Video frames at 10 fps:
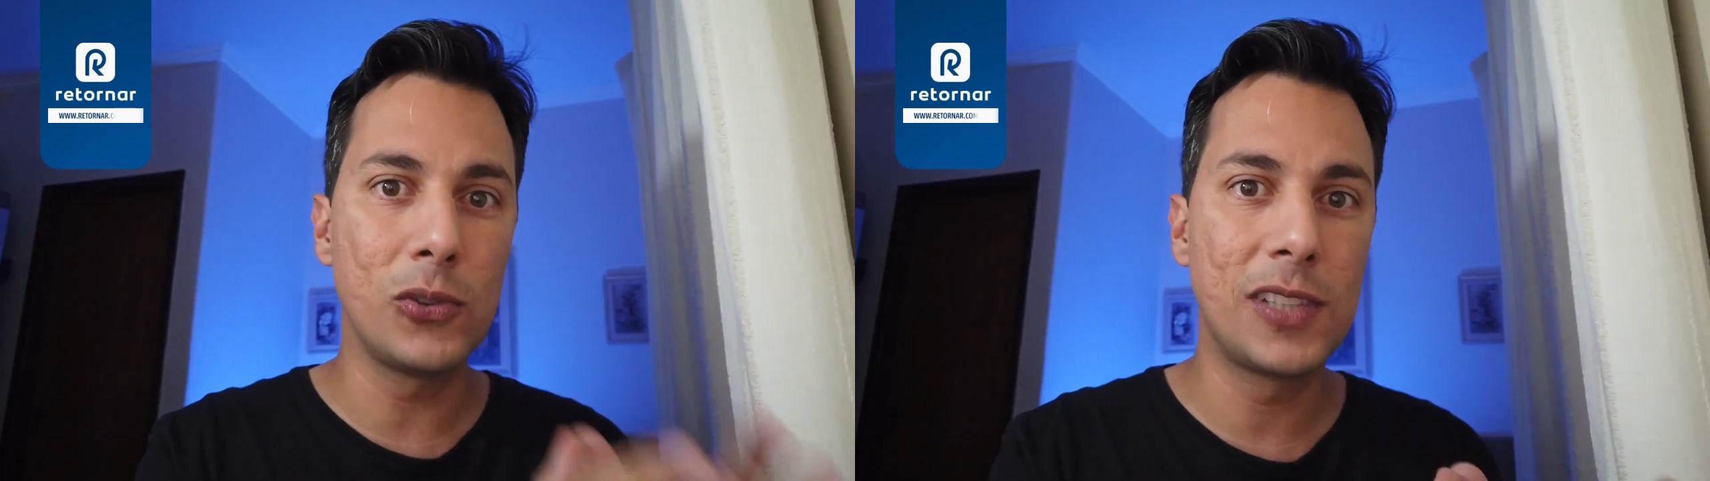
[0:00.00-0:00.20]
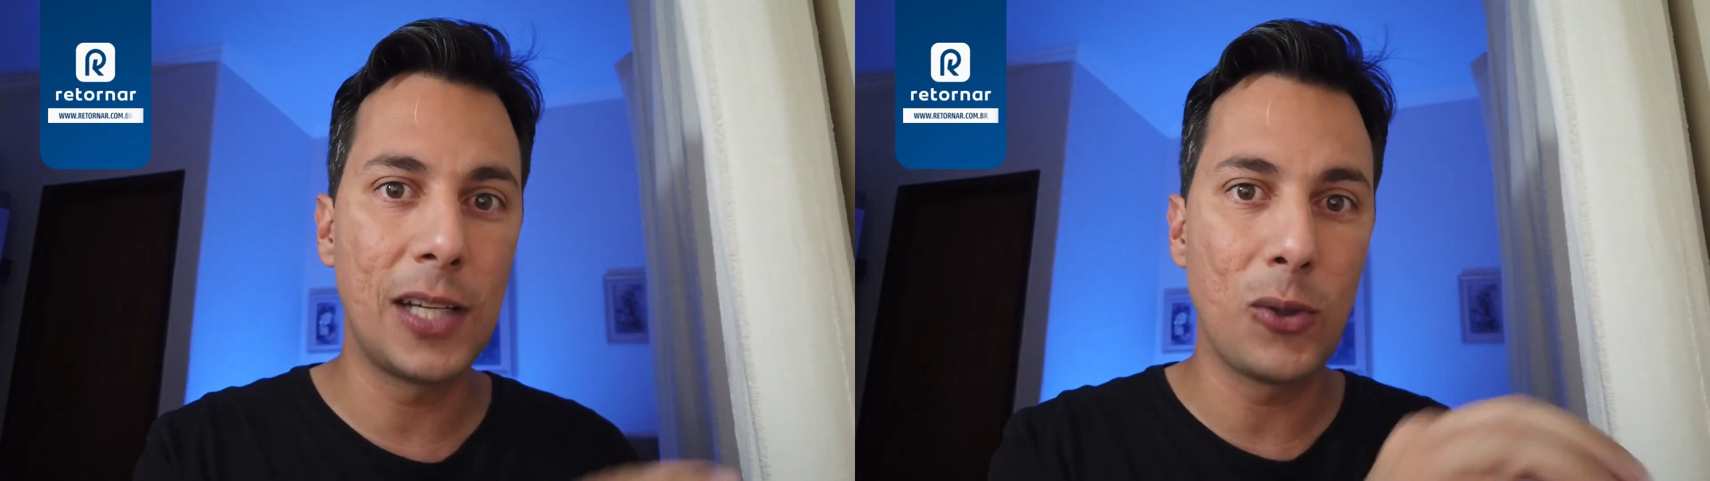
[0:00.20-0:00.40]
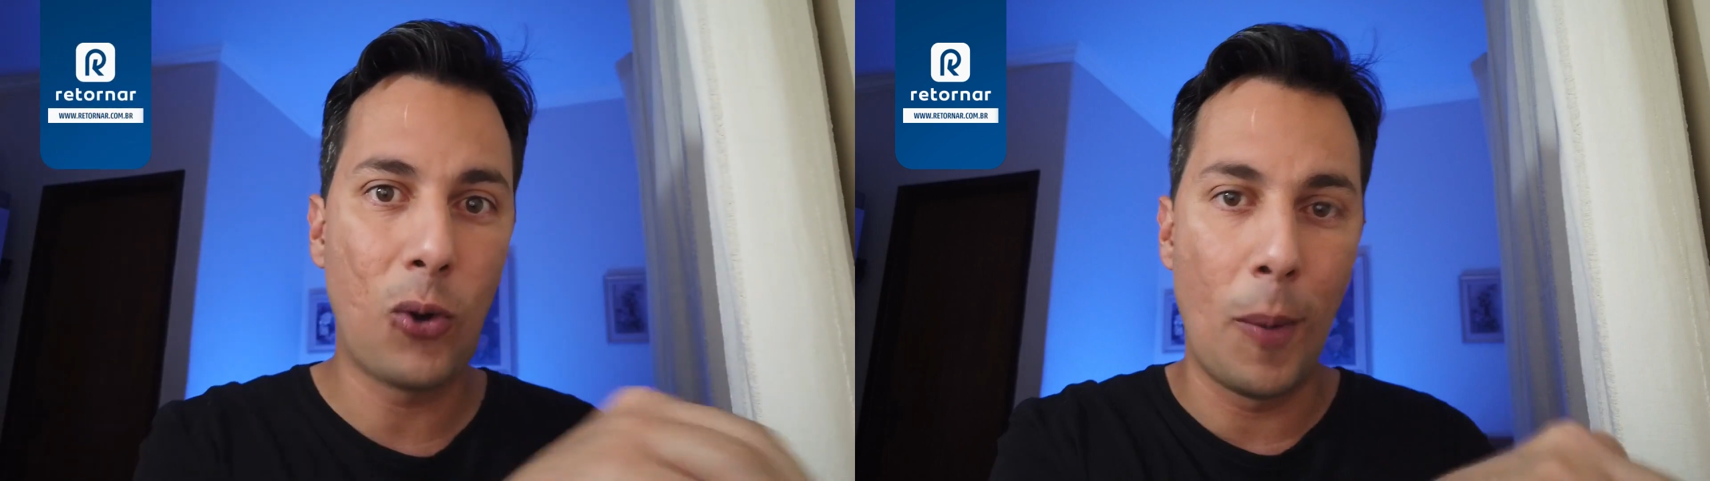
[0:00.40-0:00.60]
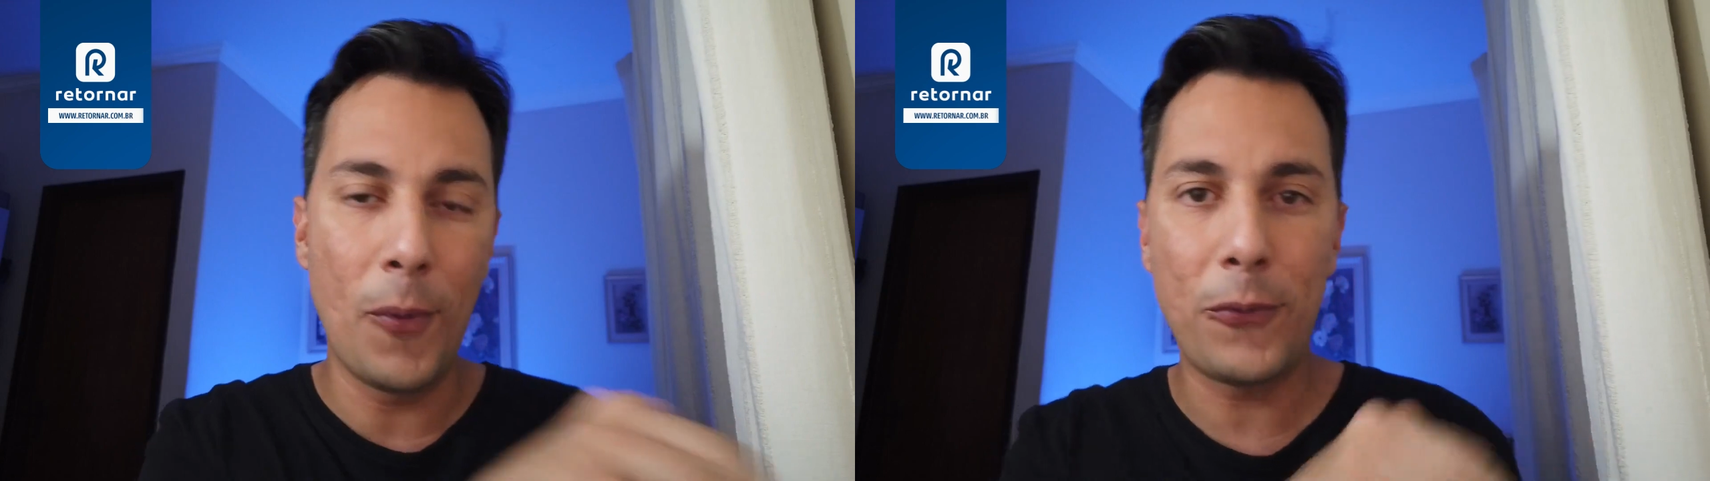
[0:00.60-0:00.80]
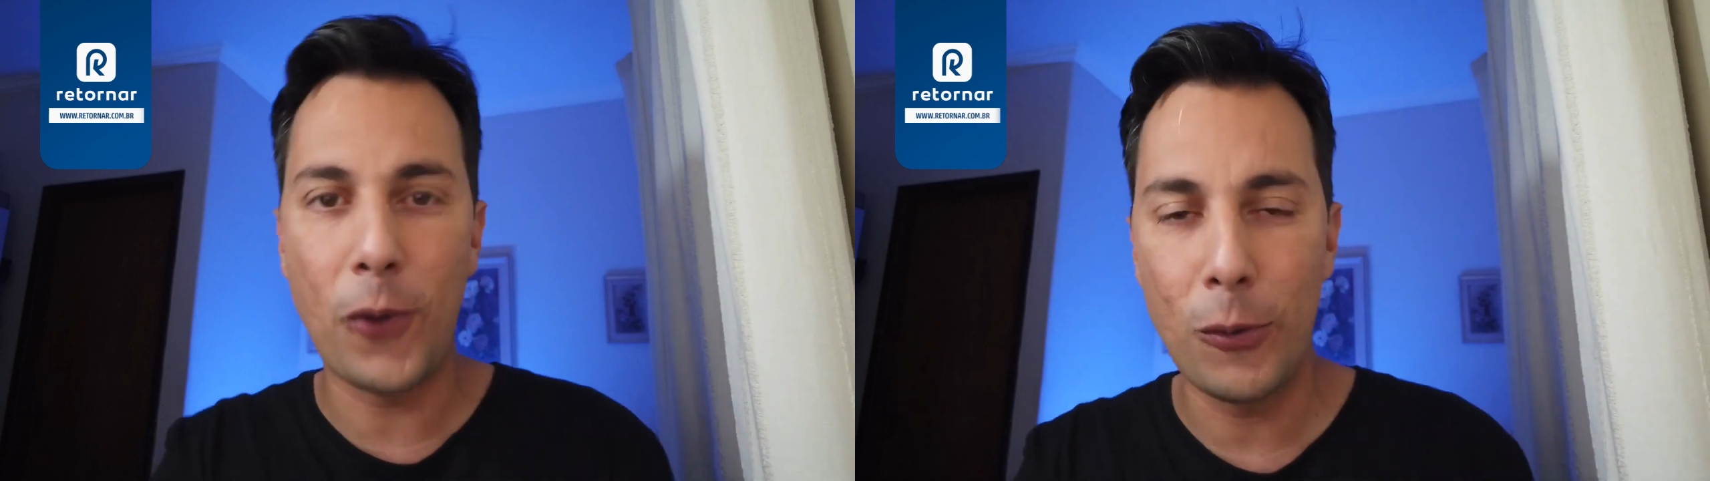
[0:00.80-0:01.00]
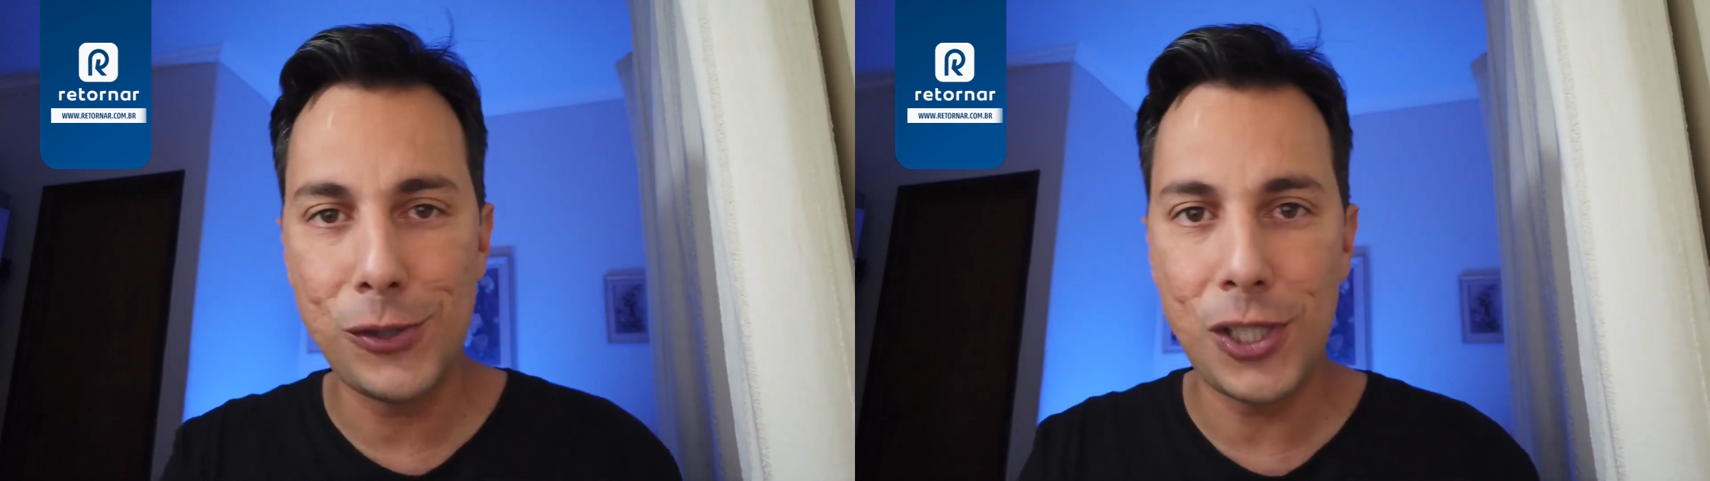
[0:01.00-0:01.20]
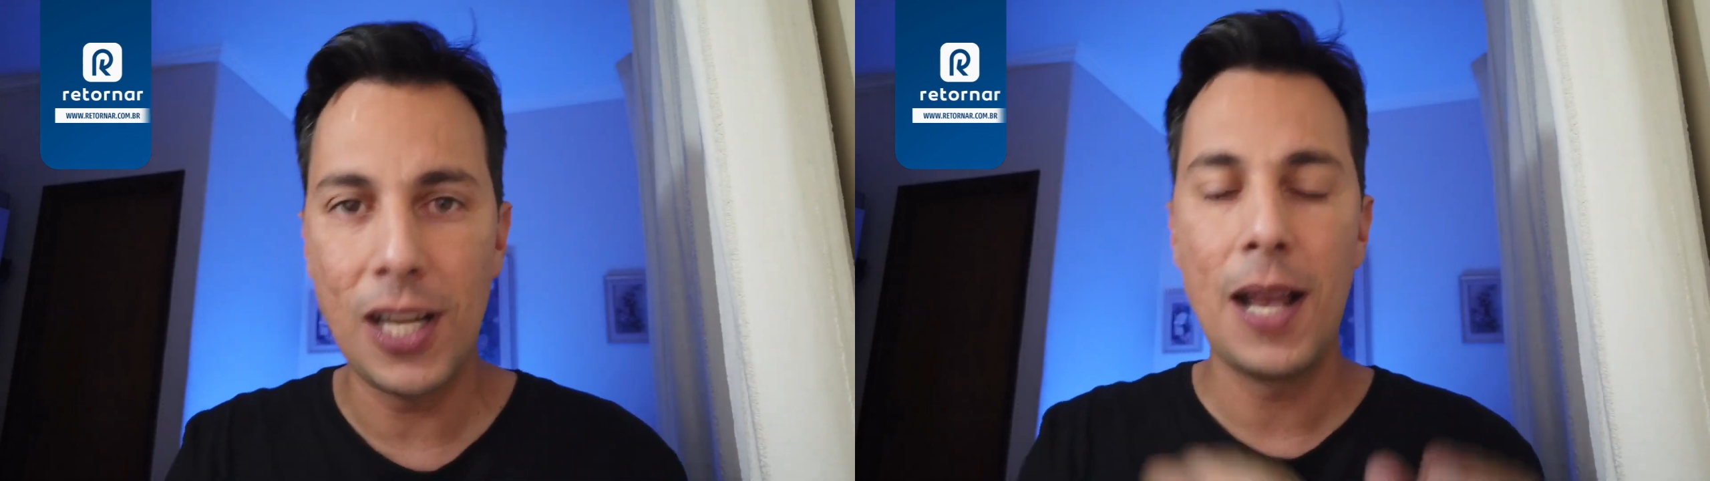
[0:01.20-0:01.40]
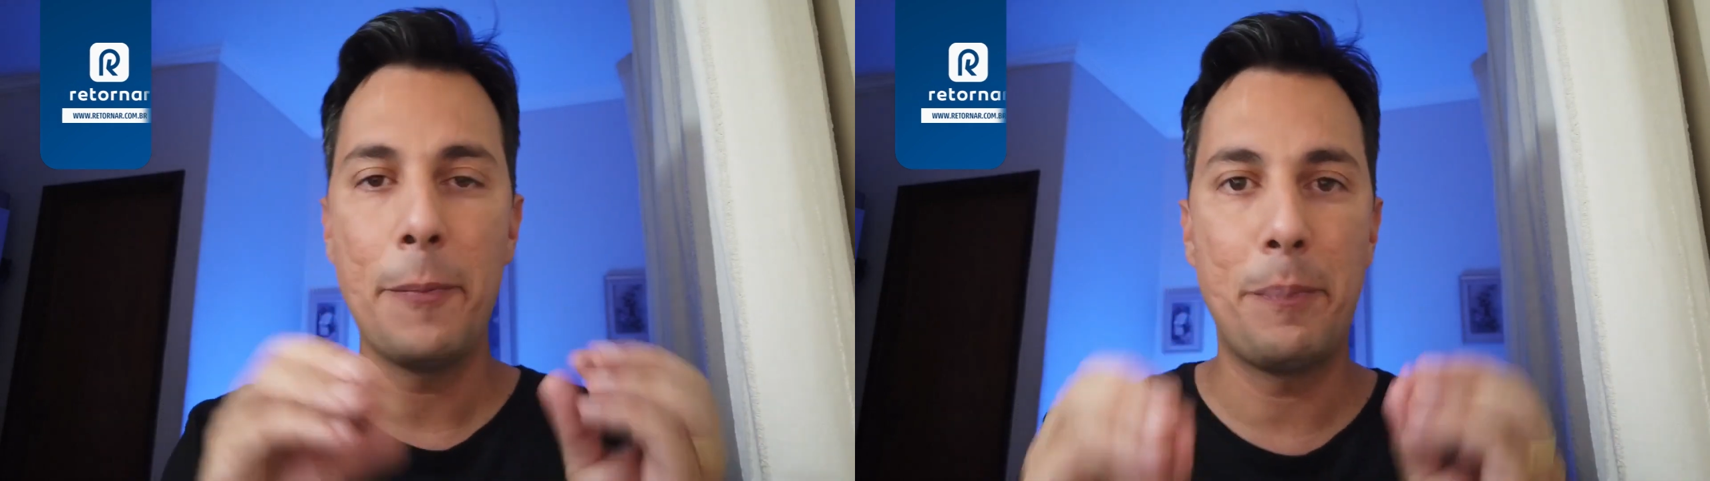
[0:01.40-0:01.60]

usando como fonte